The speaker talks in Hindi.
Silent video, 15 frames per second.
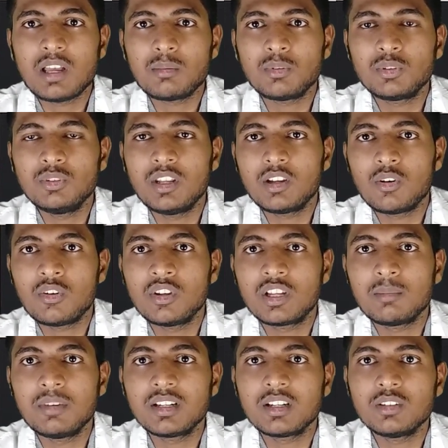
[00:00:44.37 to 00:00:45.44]
आपको क्यों को
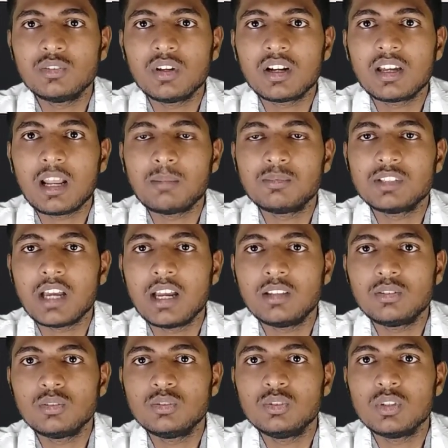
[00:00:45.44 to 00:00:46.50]
रिकमेंड कर दूं अगर आप चाहे
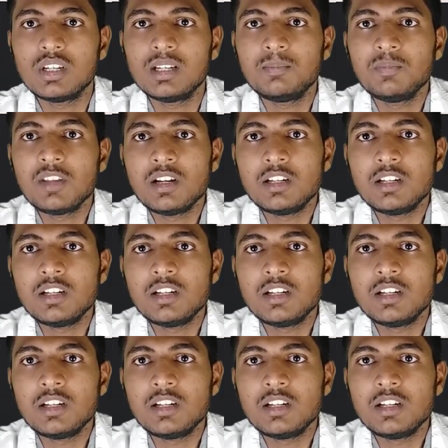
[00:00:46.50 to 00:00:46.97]
तो जो है